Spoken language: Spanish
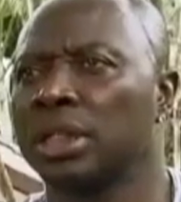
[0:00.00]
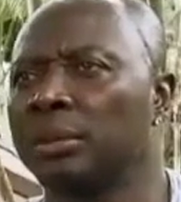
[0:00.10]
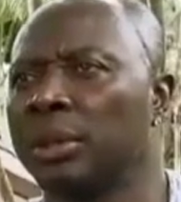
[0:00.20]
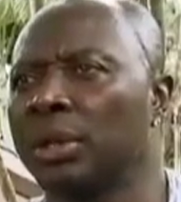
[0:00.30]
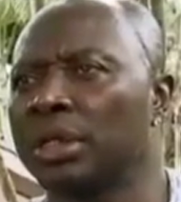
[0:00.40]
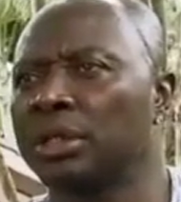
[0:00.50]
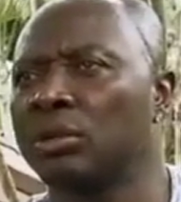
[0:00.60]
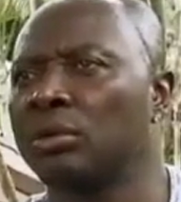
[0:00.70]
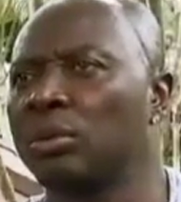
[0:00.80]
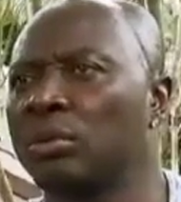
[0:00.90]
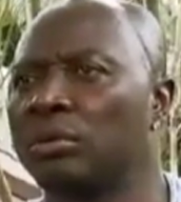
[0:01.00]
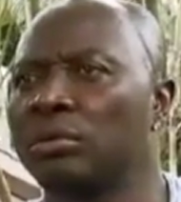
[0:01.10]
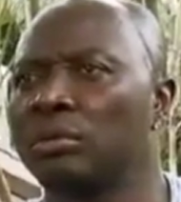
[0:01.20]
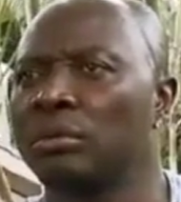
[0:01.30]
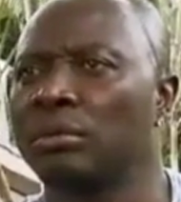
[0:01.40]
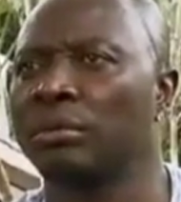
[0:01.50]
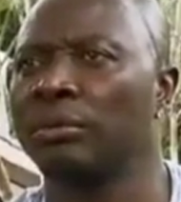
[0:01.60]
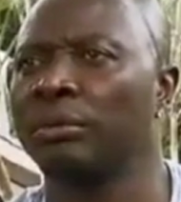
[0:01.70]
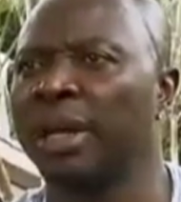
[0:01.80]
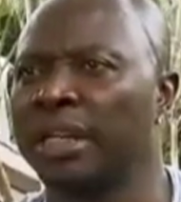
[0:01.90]
terminó hace como
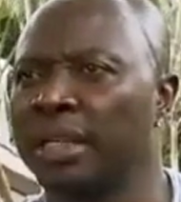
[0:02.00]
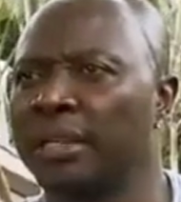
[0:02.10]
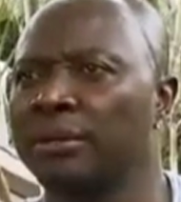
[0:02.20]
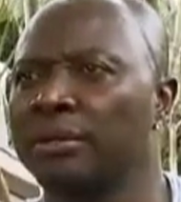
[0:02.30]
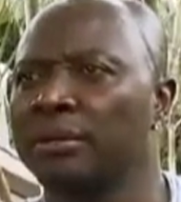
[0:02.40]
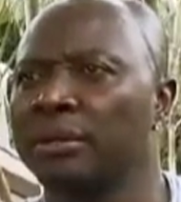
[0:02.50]
un mes creo,